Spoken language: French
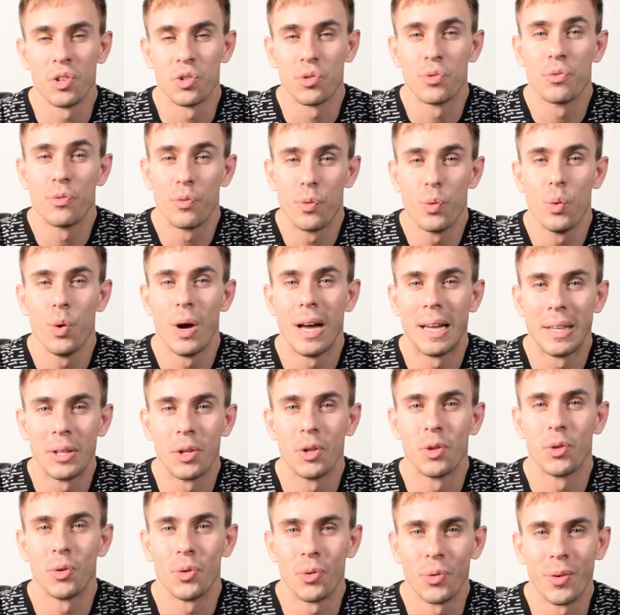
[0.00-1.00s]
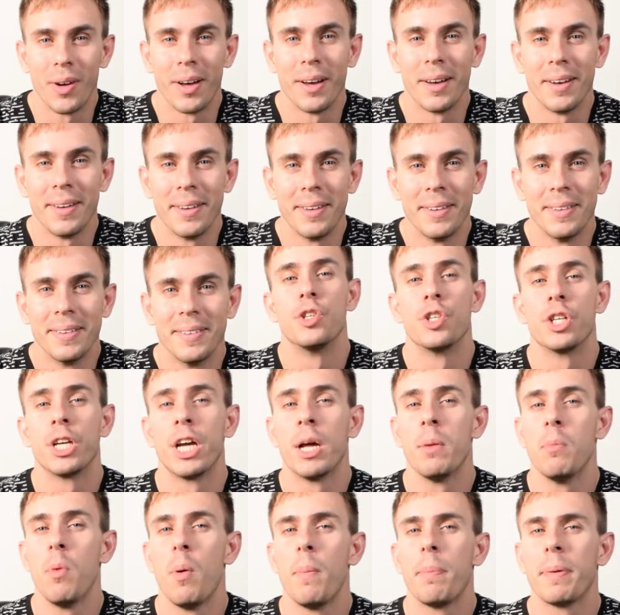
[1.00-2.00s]
Je veux un entonnoir. J'ai
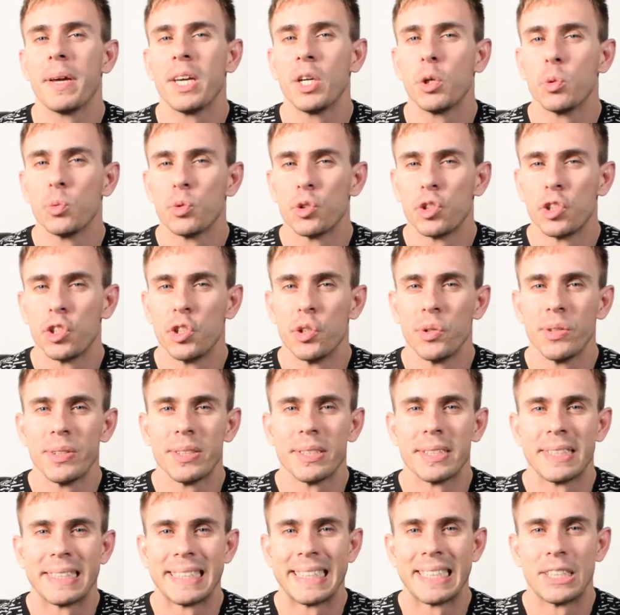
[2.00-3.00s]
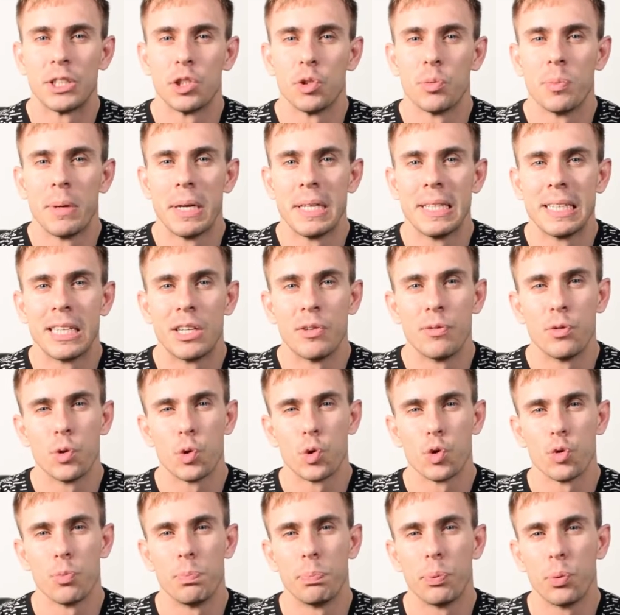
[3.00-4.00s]
également pris conscience cette semaine qu'il
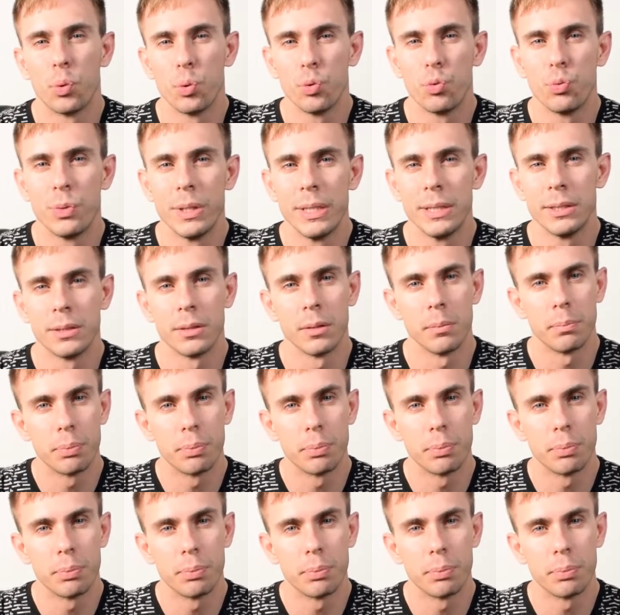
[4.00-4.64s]
faut que je produise